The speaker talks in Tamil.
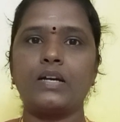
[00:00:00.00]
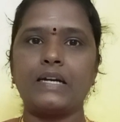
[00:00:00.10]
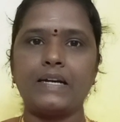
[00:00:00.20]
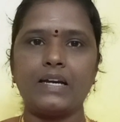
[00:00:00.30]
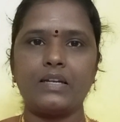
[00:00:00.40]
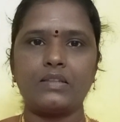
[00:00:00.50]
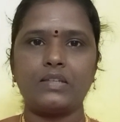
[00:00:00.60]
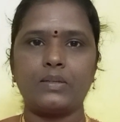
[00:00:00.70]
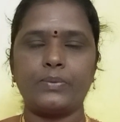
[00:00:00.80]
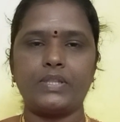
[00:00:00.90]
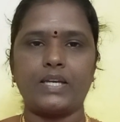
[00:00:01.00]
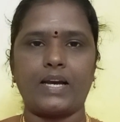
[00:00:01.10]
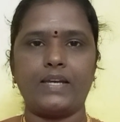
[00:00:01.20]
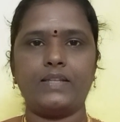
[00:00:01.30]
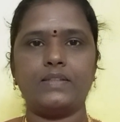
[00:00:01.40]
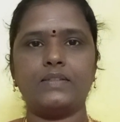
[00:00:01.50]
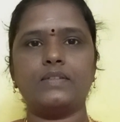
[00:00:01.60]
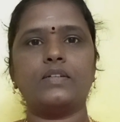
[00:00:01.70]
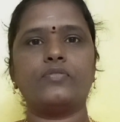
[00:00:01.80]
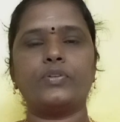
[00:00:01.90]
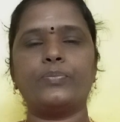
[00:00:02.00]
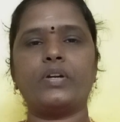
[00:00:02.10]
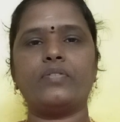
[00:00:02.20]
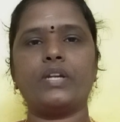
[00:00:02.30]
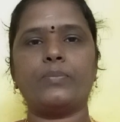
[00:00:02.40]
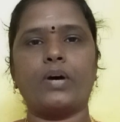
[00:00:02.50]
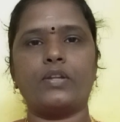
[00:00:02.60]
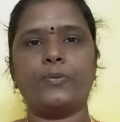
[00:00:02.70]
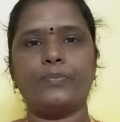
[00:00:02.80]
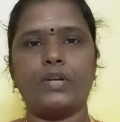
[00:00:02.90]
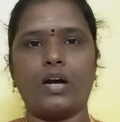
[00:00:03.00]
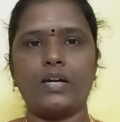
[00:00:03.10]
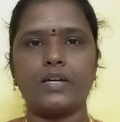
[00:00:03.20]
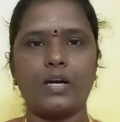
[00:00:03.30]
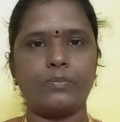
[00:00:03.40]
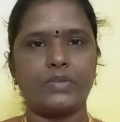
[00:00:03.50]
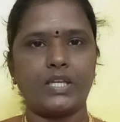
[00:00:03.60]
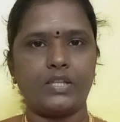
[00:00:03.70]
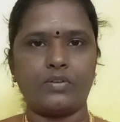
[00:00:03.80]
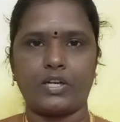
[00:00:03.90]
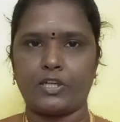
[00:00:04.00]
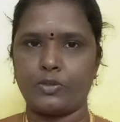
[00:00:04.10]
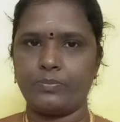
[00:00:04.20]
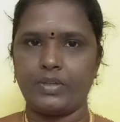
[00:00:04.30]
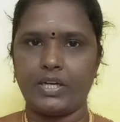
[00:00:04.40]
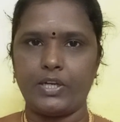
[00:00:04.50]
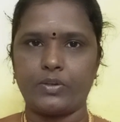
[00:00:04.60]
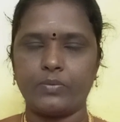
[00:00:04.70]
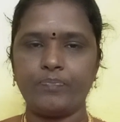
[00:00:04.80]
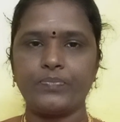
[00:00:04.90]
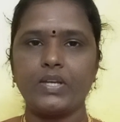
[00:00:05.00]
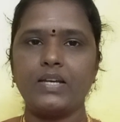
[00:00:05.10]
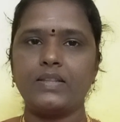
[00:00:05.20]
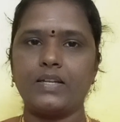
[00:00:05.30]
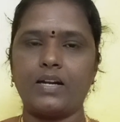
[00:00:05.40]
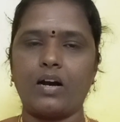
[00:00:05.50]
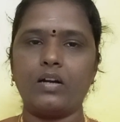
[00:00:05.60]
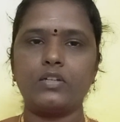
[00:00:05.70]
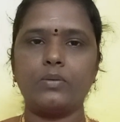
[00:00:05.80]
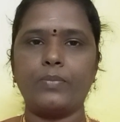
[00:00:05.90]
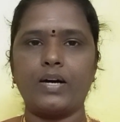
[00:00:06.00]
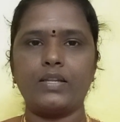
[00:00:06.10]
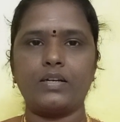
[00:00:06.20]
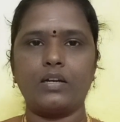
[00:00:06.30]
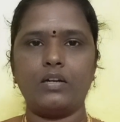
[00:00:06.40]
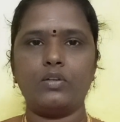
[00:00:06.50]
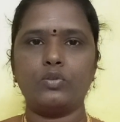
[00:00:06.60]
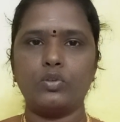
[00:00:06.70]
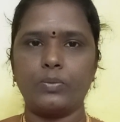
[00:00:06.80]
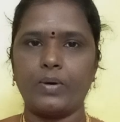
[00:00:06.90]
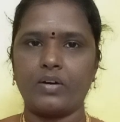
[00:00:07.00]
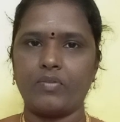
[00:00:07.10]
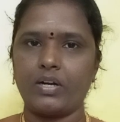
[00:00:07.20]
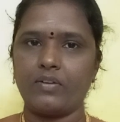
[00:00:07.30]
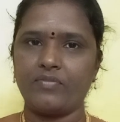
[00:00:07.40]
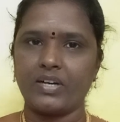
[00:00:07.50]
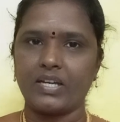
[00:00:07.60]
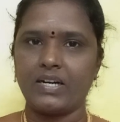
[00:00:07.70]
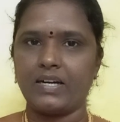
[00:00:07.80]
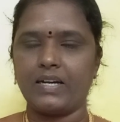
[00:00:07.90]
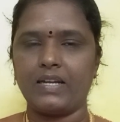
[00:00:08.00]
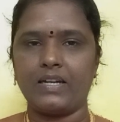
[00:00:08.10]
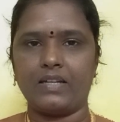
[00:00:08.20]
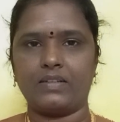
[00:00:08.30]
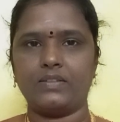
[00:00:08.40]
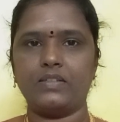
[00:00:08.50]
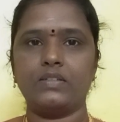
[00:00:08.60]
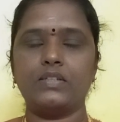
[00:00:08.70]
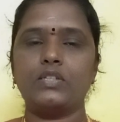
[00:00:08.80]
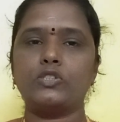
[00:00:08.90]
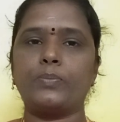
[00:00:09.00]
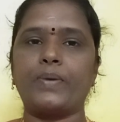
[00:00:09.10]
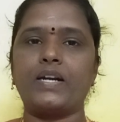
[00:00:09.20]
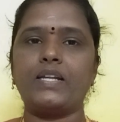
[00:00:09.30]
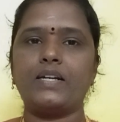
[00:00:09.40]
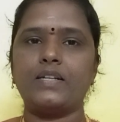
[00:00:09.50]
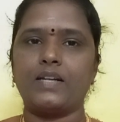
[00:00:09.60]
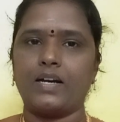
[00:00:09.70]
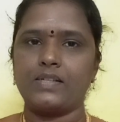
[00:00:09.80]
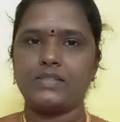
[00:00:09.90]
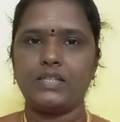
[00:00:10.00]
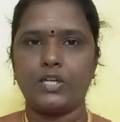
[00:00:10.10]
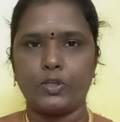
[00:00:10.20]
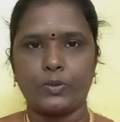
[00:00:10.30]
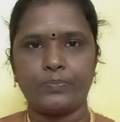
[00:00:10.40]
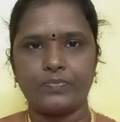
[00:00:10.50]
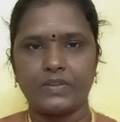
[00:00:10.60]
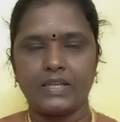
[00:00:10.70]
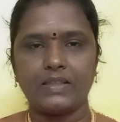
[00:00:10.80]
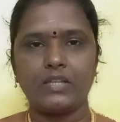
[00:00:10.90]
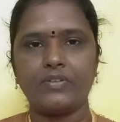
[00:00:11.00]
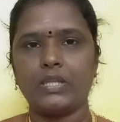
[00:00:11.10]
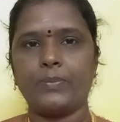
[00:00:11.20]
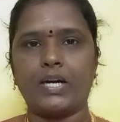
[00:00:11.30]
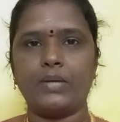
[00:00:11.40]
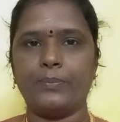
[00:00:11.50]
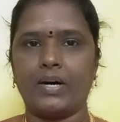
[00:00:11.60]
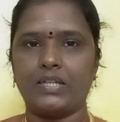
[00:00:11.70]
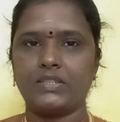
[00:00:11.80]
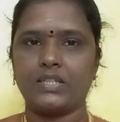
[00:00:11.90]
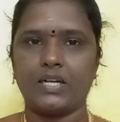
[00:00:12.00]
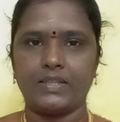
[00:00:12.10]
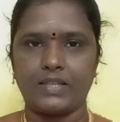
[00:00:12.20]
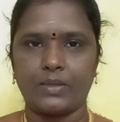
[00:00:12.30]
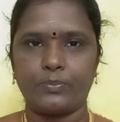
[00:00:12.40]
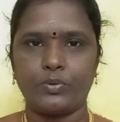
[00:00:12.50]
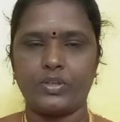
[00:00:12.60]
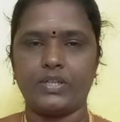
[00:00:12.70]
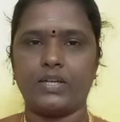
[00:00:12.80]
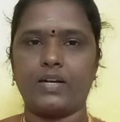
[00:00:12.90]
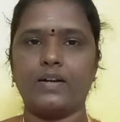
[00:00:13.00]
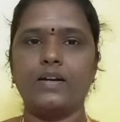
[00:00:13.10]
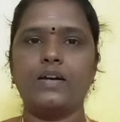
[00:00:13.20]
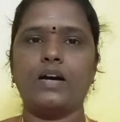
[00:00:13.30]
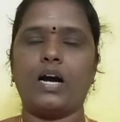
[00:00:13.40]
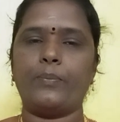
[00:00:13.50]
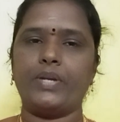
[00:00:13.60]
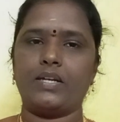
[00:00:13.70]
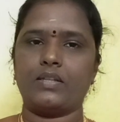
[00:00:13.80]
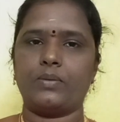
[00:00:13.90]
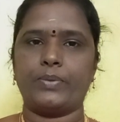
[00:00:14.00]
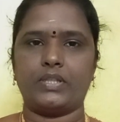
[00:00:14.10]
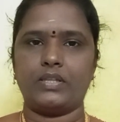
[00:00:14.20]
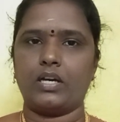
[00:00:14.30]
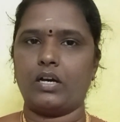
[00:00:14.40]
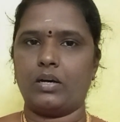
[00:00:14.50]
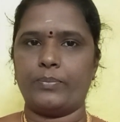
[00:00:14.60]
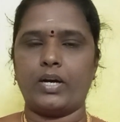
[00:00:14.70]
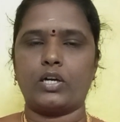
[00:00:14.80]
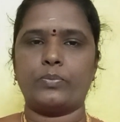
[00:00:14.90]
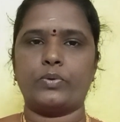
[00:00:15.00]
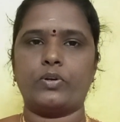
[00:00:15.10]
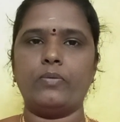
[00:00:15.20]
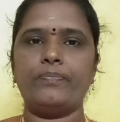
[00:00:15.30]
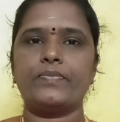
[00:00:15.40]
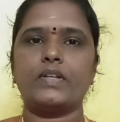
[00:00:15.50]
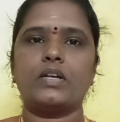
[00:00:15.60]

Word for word: ரெண்டாயிரத்தி இருபத்தி ஐந்து பிப்ரவரி மாதம் நான்காம் தேதி வரைக்கும் நீடிக்கும் இந்த நான்கு மாதங்கள் குரு பகவான் வக்ர நிலையிலிருந்து ஸோ பன்னிரெண்டு ராசிகளுக்கும் எந்த விதமான மாற்றங்களை தரப்போகின்றார் அப்படின்றத பற்றி தான் பார்க்க போகிறோம்